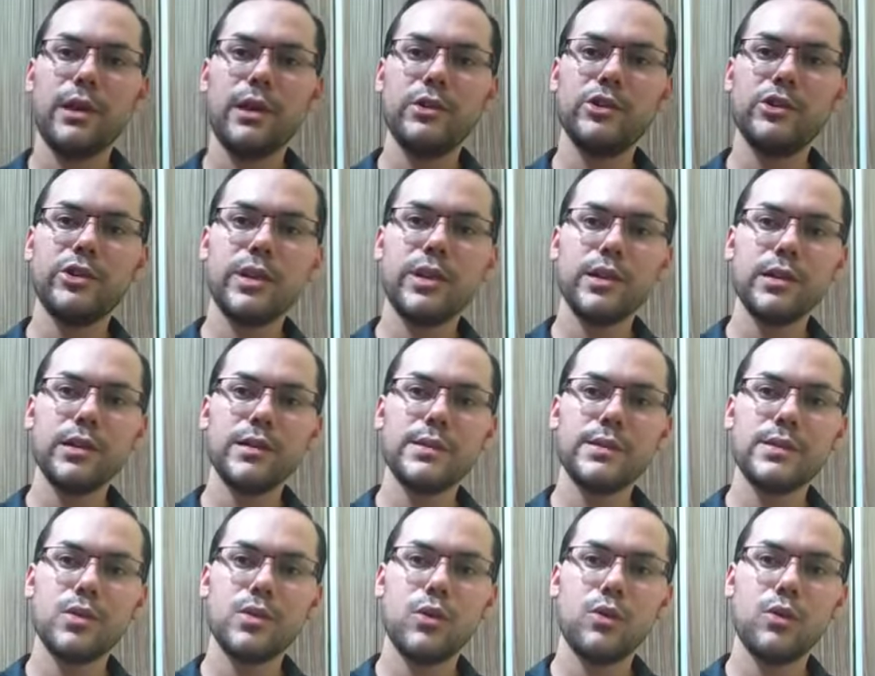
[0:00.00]
A Estrela
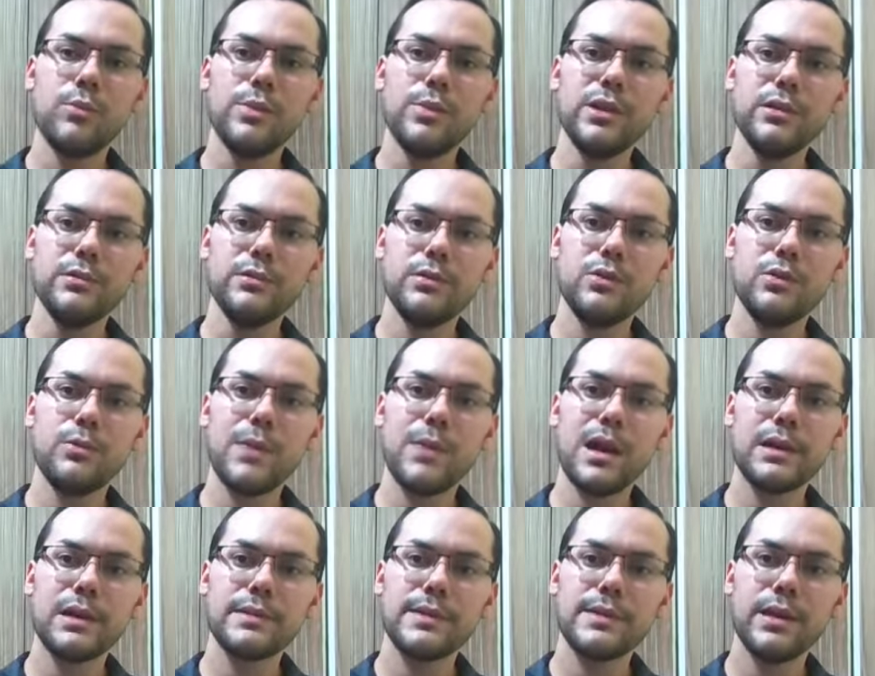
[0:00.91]
Sobe, do
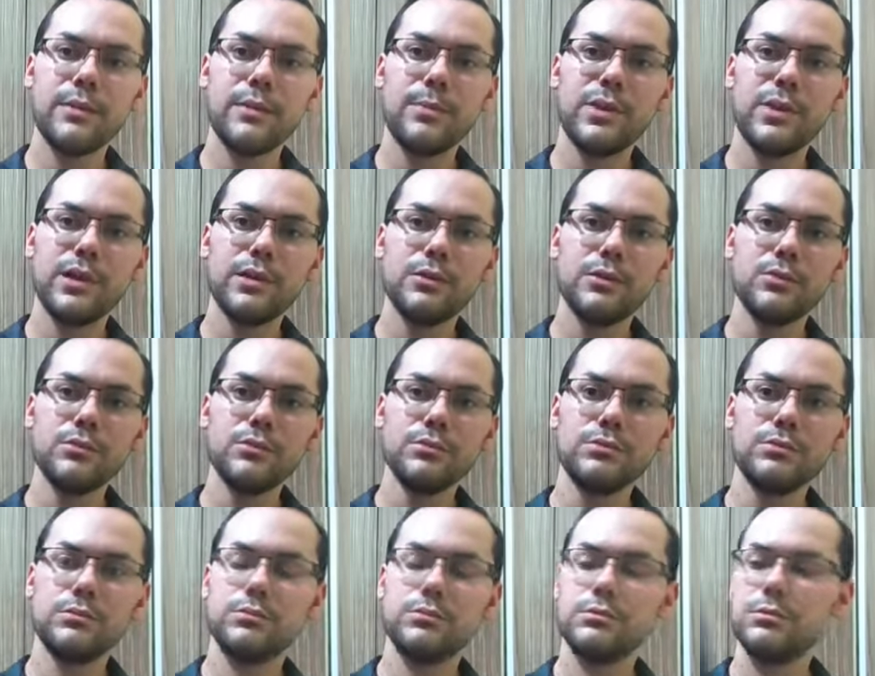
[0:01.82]
Marcos
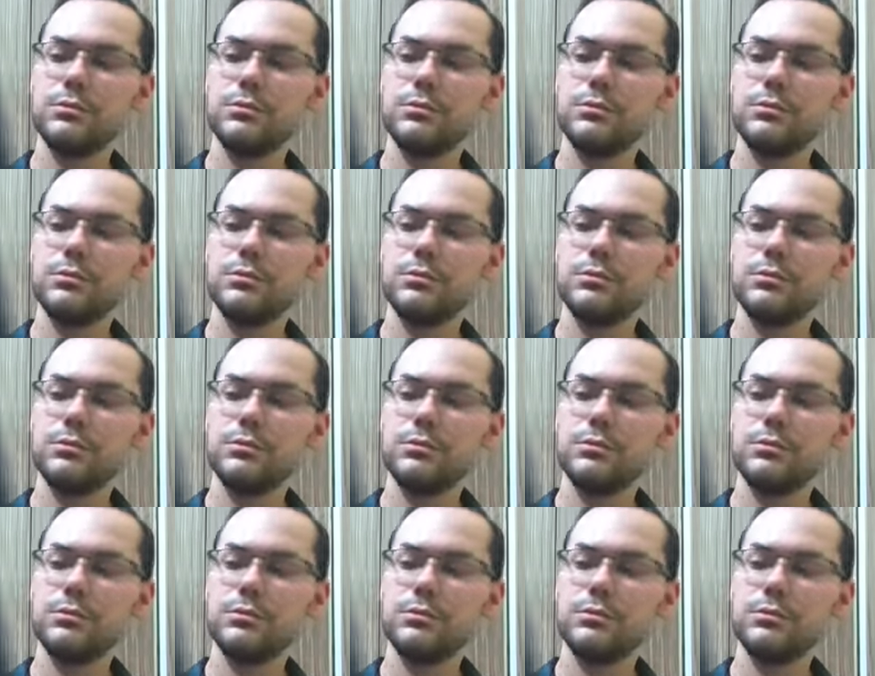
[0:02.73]
Rebelo.